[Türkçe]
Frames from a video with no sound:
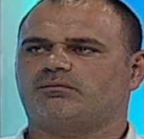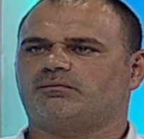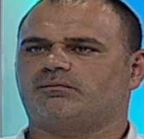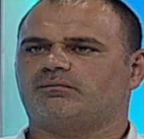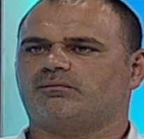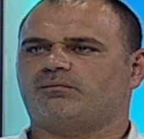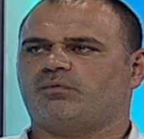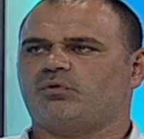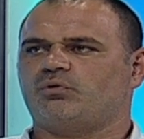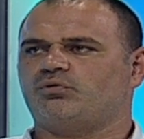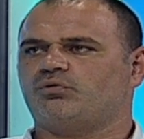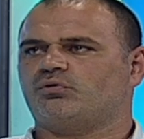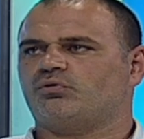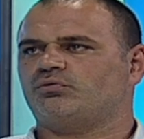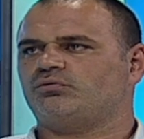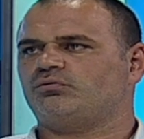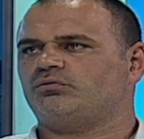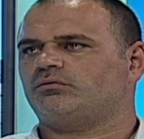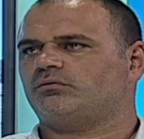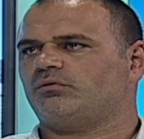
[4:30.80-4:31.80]

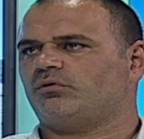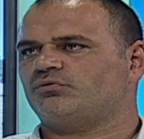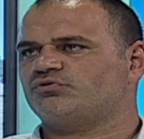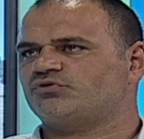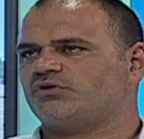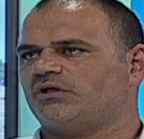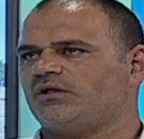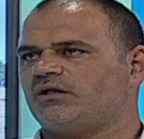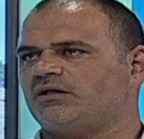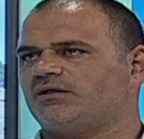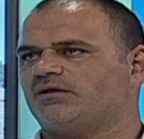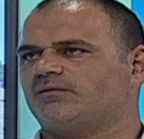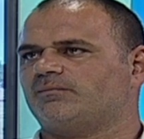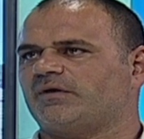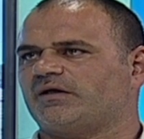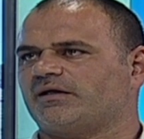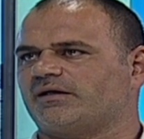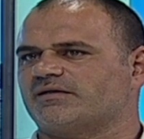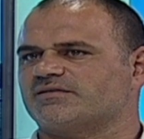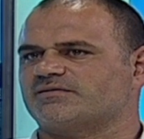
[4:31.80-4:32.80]
poligonu öncelikle
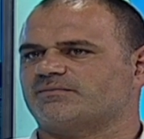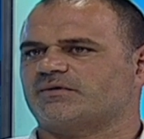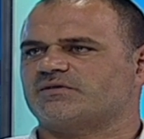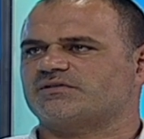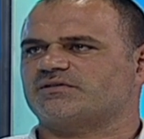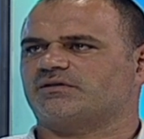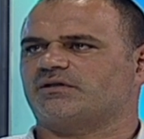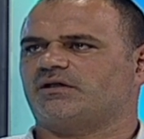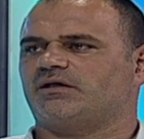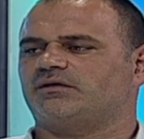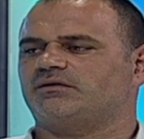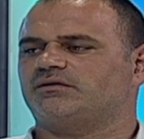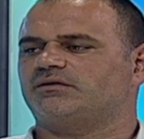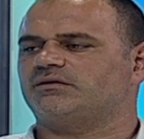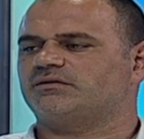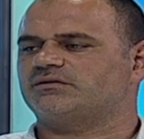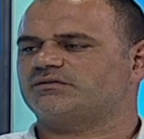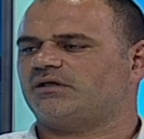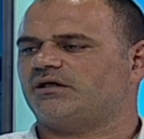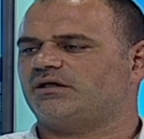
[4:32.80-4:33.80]
anlatmak lazım aslında.
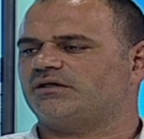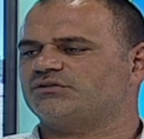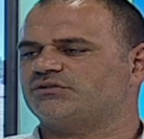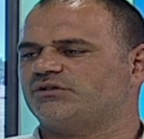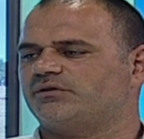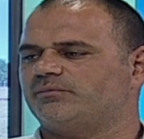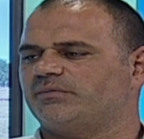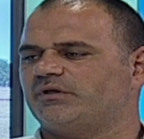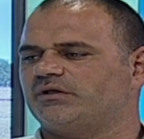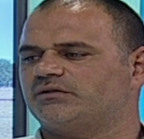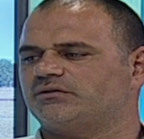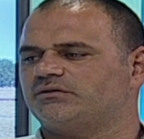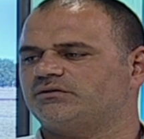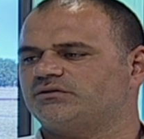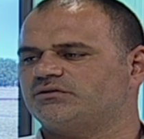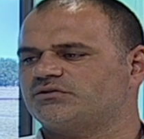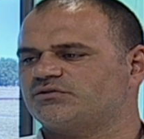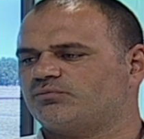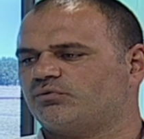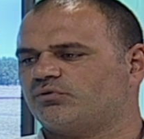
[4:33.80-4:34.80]
E, sadece bir
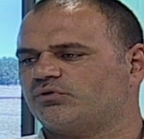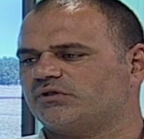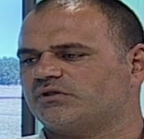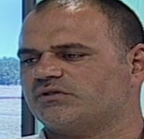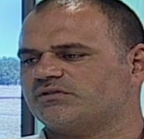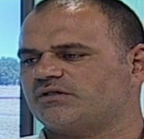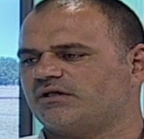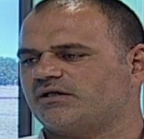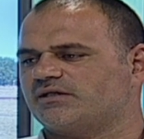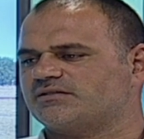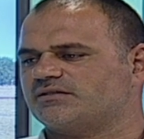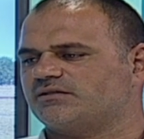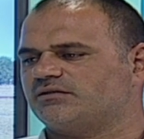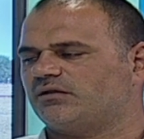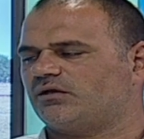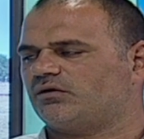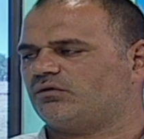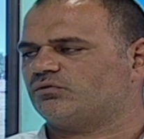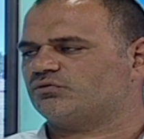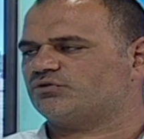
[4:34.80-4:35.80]
e, sporting
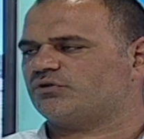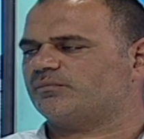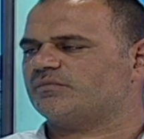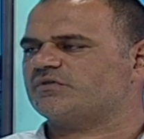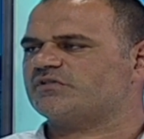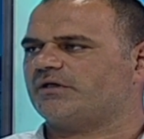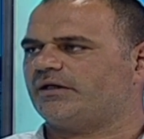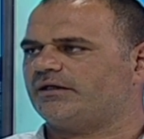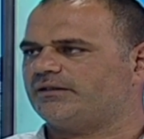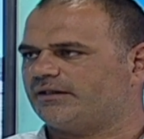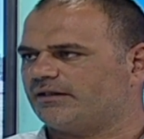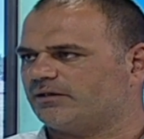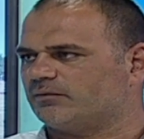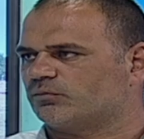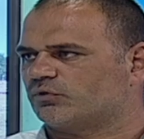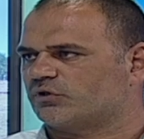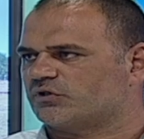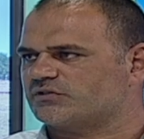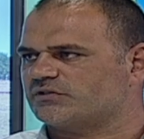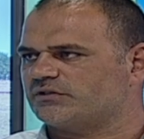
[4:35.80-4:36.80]
sahasından oluşan bir saha değil
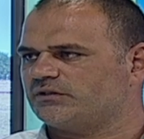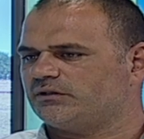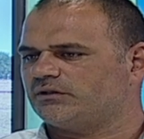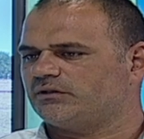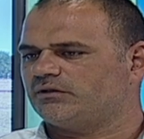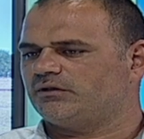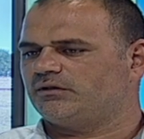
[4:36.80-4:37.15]
burası.